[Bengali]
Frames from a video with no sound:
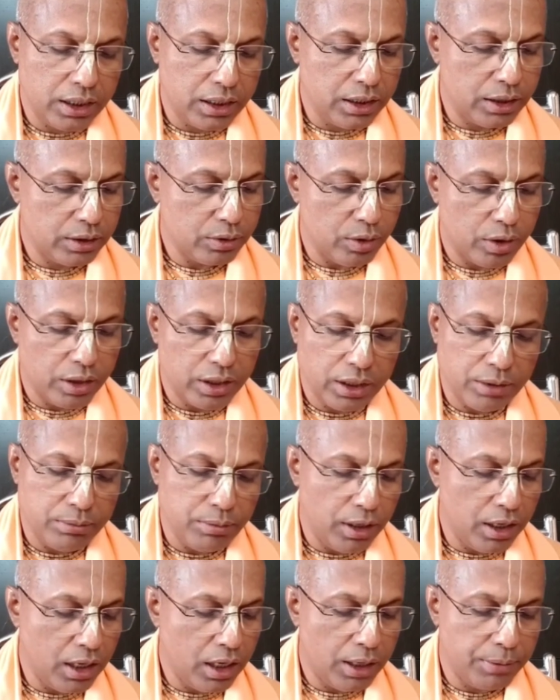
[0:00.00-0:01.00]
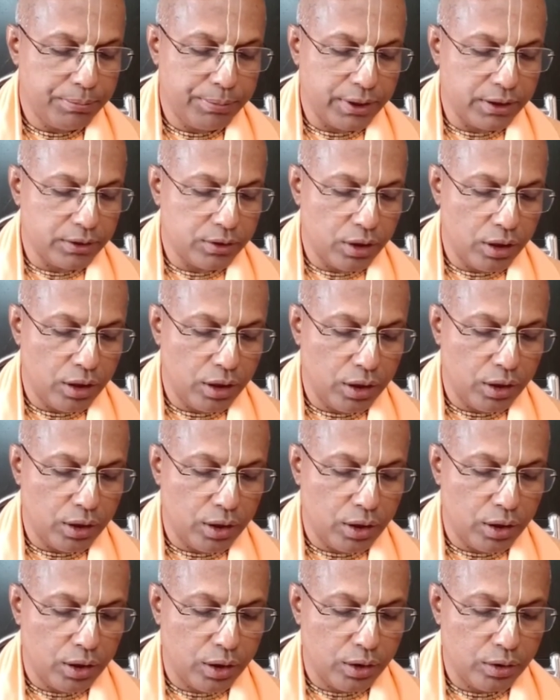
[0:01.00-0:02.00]
করে মহাপ্রীত
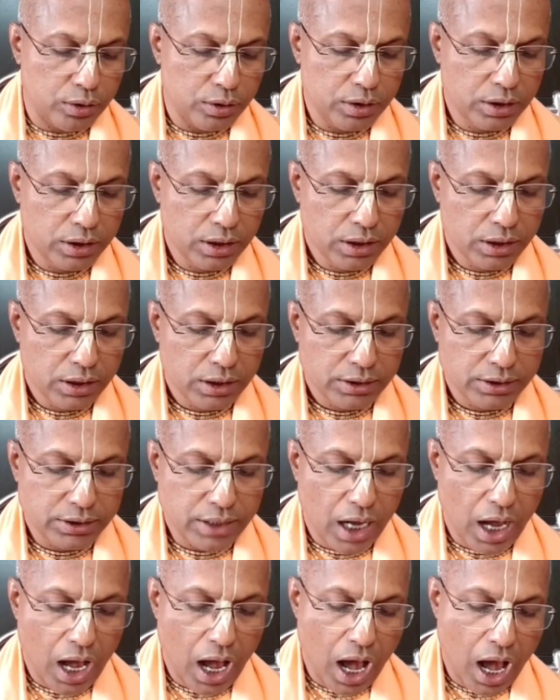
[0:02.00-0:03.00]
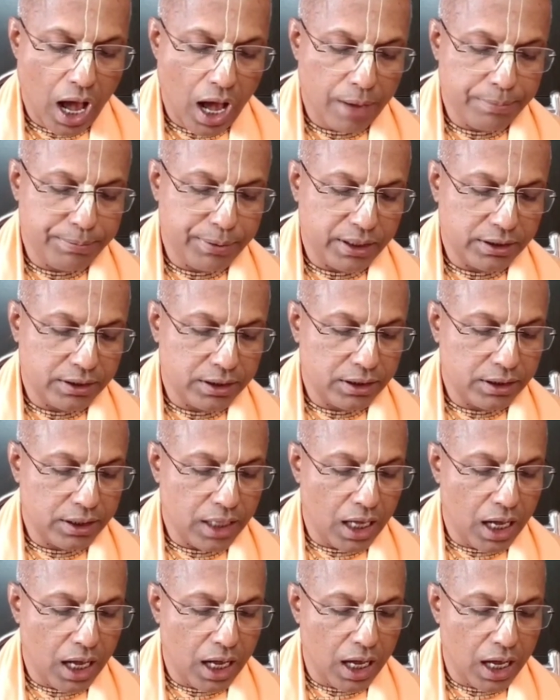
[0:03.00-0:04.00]
যাহা প্রীতি
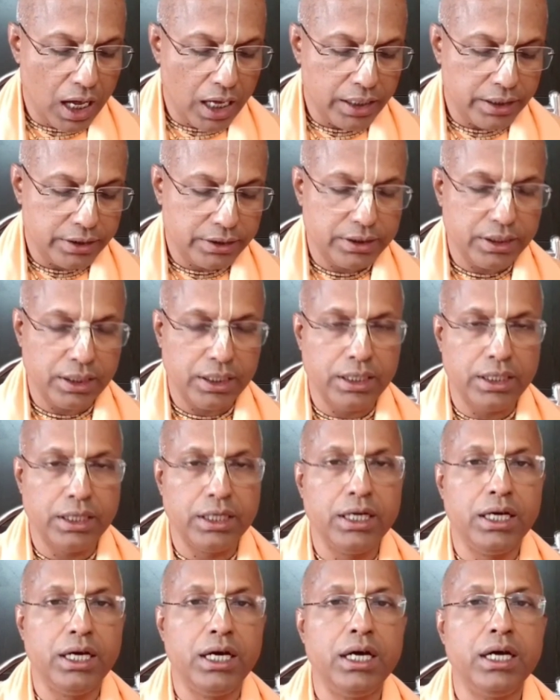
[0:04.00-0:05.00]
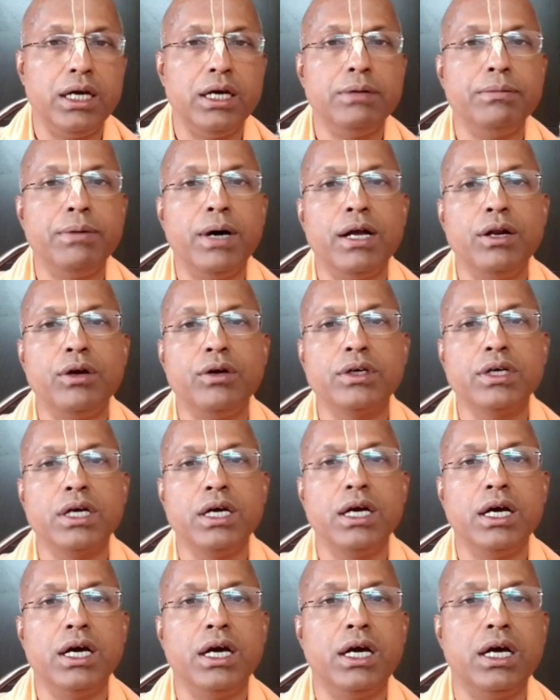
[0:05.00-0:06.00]
তাই সে
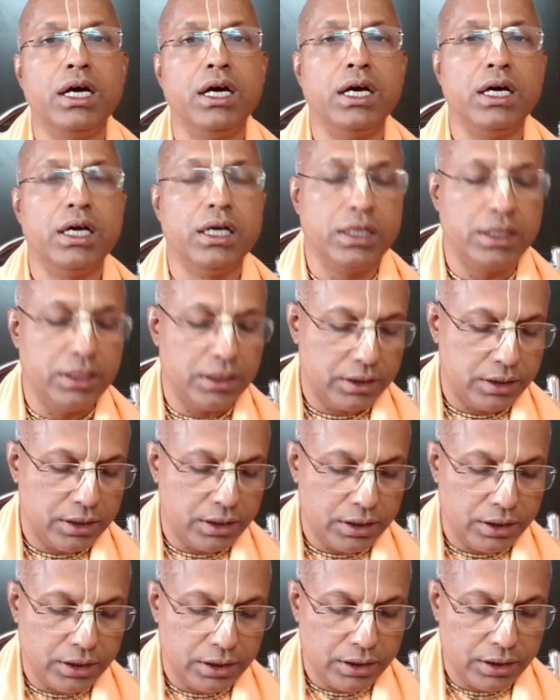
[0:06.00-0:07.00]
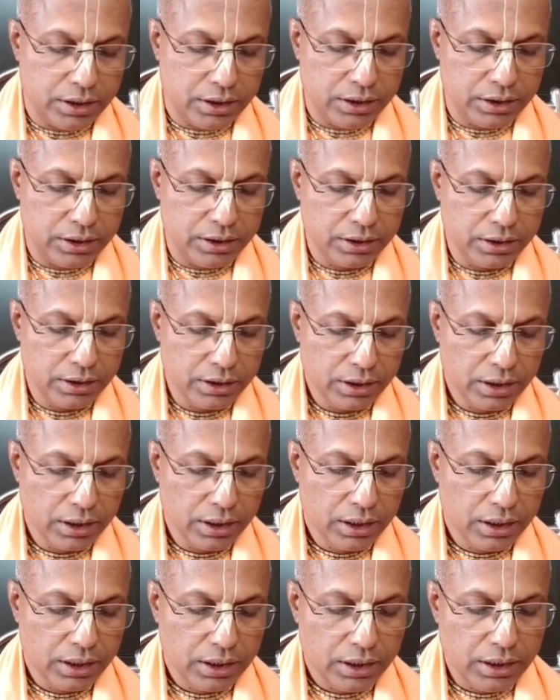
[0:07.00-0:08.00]
বালকের রীতি
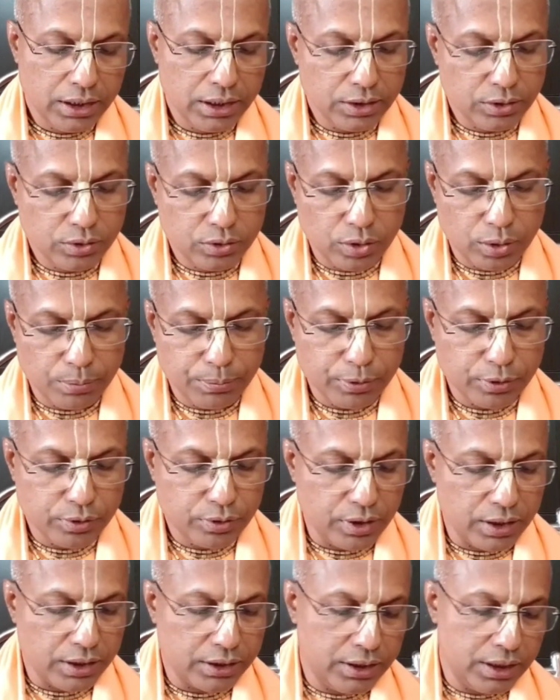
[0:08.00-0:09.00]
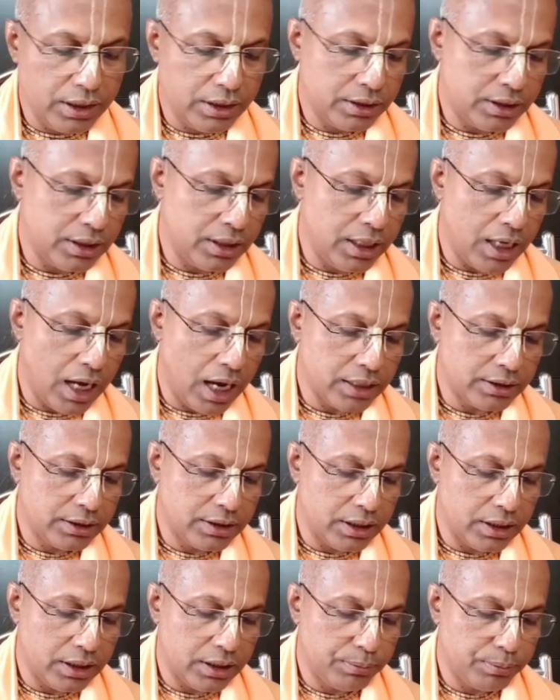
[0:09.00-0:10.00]
নিত্য প্রত্যেক দিন তিনি
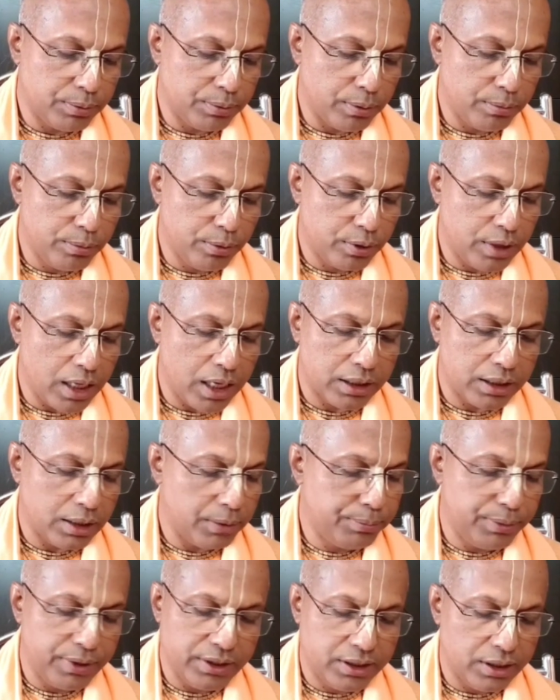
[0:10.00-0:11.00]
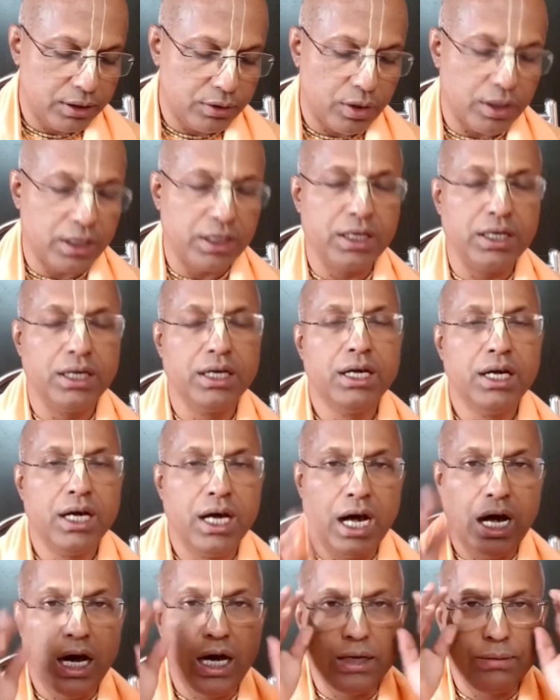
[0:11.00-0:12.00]
আসেন প্রভু তাকে প্রীতি করে
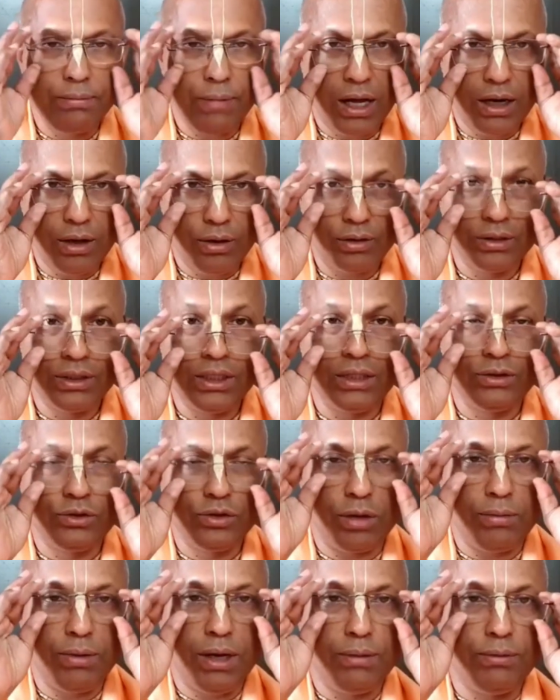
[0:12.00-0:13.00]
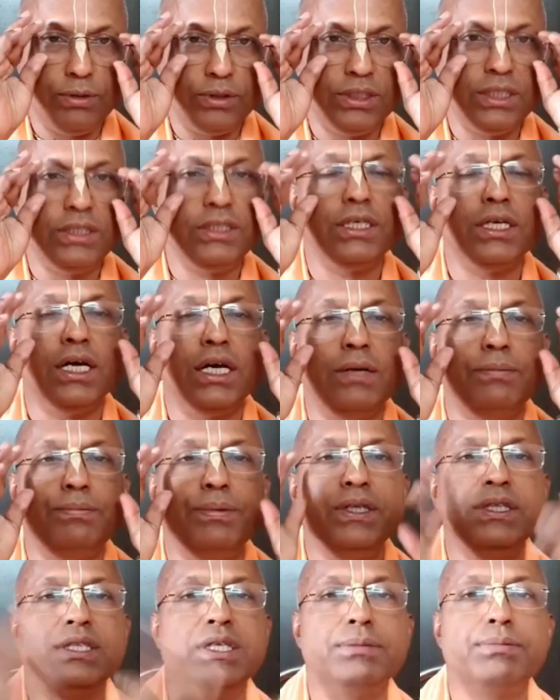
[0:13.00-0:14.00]
আর বালকদের স্বভাব হচ্ছে যেখানে
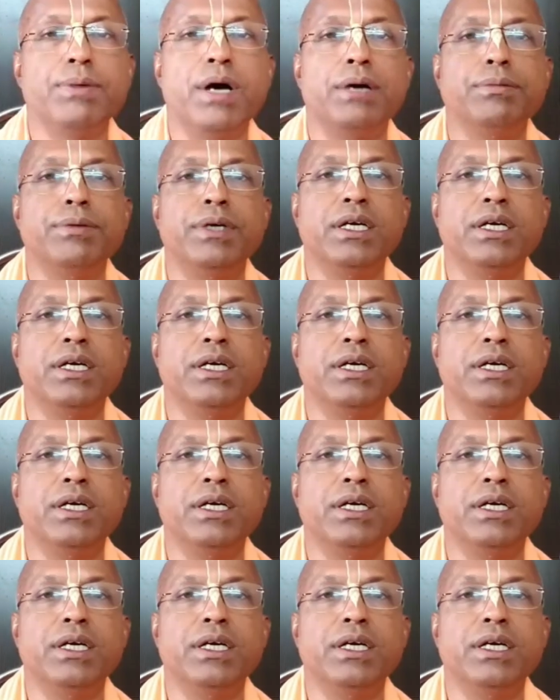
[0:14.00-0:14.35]
প্রীতি পাবে